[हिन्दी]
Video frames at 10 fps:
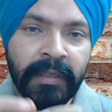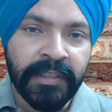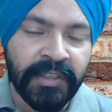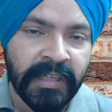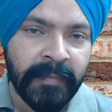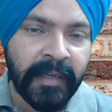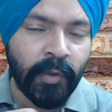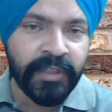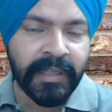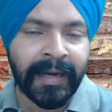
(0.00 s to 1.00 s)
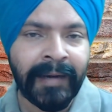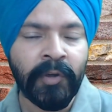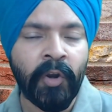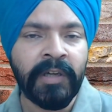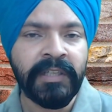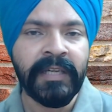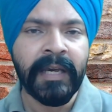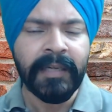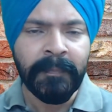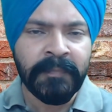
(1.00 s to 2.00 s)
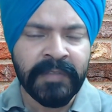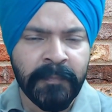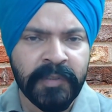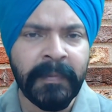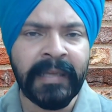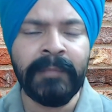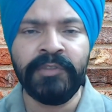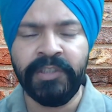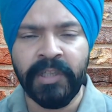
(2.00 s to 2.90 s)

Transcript: जिसने मेरे को ये काम अलॉट किया कि सबसे पहले मुझे ये